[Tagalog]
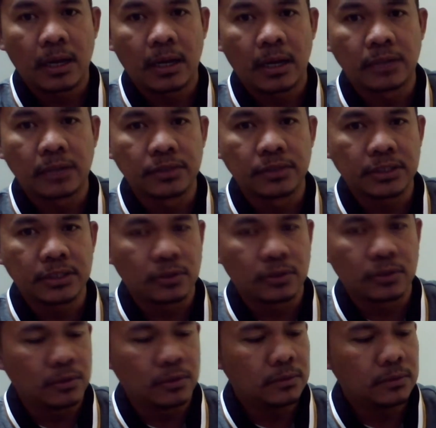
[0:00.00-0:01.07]
ang ano
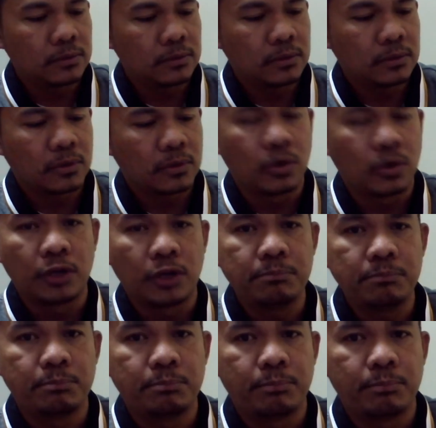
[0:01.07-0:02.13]
nito, curve,